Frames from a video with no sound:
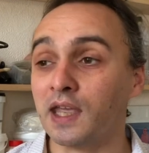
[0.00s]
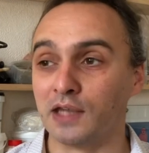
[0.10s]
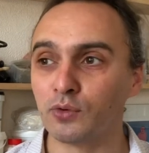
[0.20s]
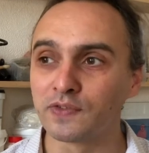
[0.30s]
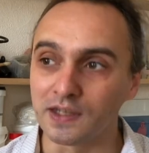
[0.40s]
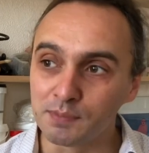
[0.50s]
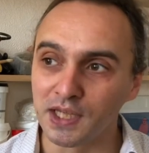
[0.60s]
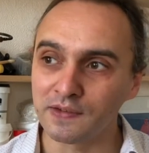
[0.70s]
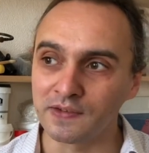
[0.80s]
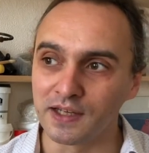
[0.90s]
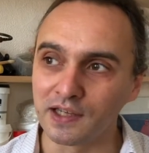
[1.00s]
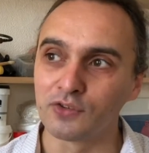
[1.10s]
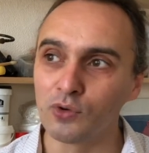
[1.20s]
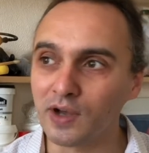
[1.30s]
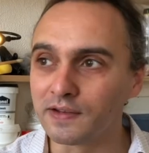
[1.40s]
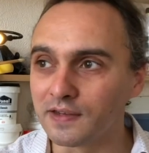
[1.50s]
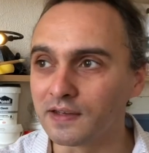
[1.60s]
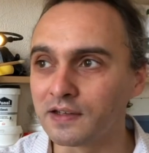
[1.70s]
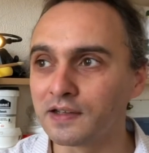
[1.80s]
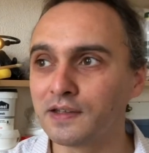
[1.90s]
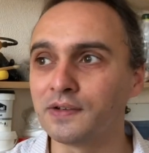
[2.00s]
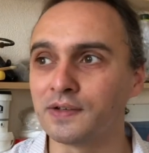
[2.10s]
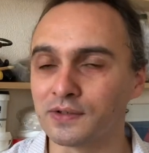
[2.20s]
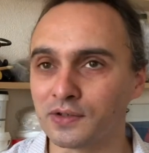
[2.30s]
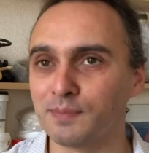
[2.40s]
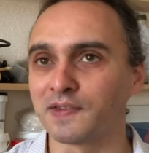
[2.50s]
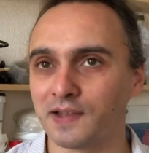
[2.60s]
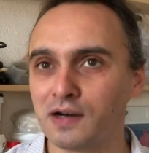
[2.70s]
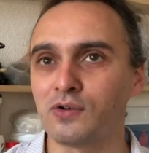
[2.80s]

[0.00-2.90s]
Et donc cette pièce, l'écriture a été écrite comme ça,